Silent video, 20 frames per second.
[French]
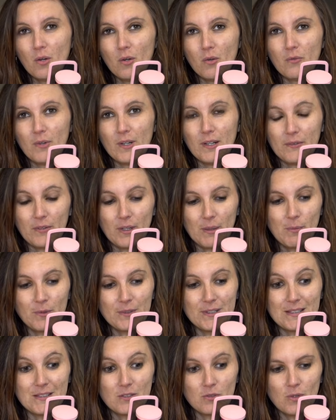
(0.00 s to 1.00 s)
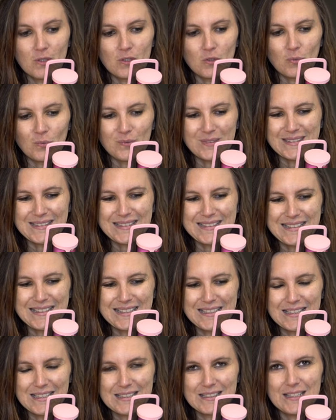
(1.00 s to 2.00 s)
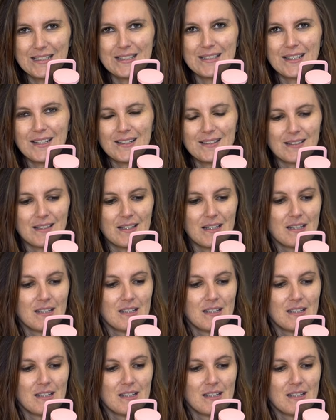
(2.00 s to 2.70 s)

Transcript: voilà, vraiment des situations très délicates.